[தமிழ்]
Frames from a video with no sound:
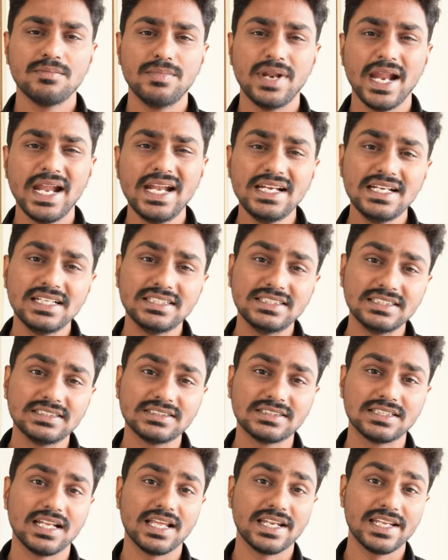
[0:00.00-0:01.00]
பிரெயின்
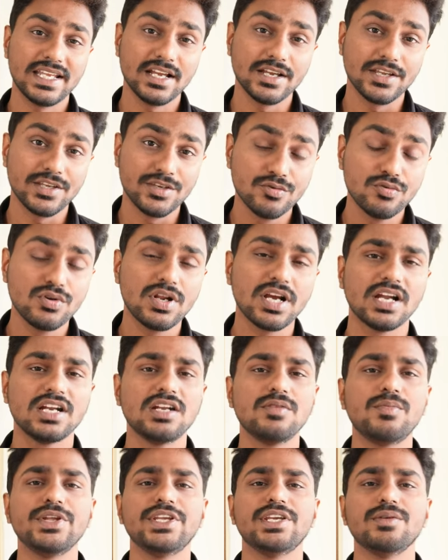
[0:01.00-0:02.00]
டிசீஸ்க்கு நிறைய க்யூரை
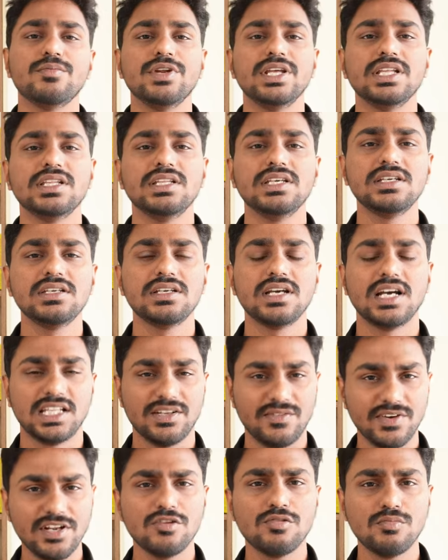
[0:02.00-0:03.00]
கண்டுபிடிக்க முடியுது
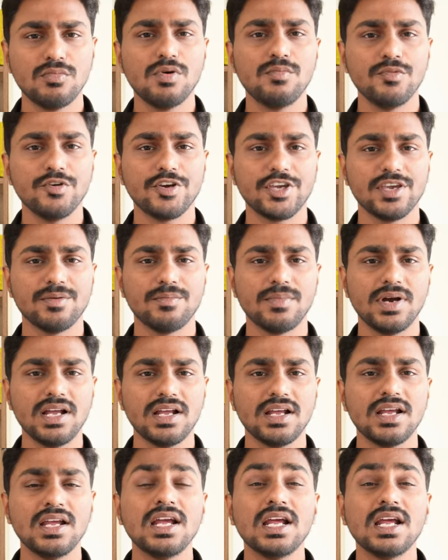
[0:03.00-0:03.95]
அதை விட ரொம்ப முக்கியமாக